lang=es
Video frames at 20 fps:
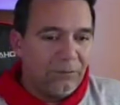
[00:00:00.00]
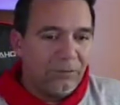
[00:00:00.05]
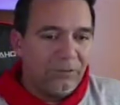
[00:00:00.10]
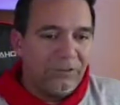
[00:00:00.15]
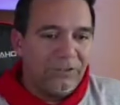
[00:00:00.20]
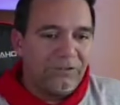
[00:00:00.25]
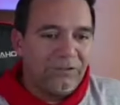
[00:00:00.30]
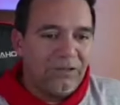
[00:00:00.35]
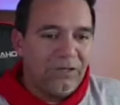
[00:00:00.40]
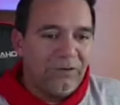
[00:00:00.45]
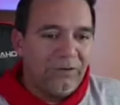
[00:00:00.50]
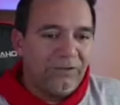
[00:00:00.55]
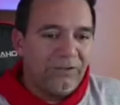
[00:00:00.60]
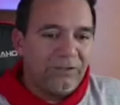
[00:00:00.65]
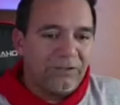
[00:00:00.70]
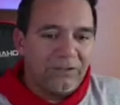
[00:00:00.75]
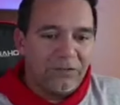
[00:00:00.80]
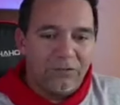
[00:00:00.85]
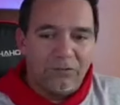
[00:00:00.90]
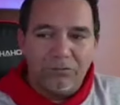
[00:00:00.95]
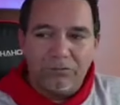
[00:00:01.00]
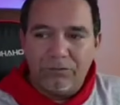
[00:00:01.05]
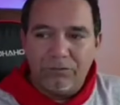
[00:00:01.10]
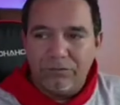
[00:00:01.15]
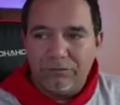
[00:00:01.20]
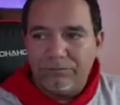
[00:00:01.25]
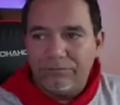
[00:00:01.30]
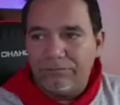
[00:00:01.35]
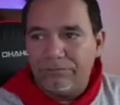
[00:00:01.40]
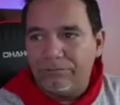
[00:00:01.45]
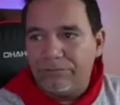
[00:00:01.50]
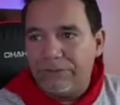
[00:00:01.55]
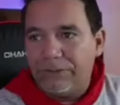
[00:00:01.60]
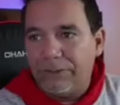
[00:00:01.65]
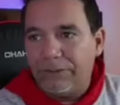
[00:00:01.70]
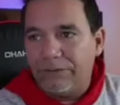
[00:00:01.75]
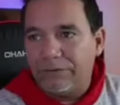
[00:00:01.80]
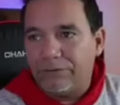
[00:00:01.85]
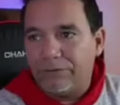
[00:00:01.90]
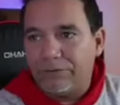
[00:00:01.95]
protesta de 20 segundos.
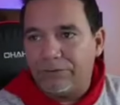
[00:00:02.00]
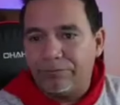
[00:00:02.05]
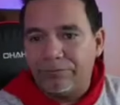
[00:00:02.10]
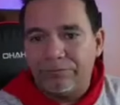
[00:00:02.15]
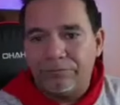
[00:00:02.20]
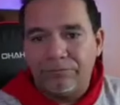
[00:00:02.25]
Mira esto.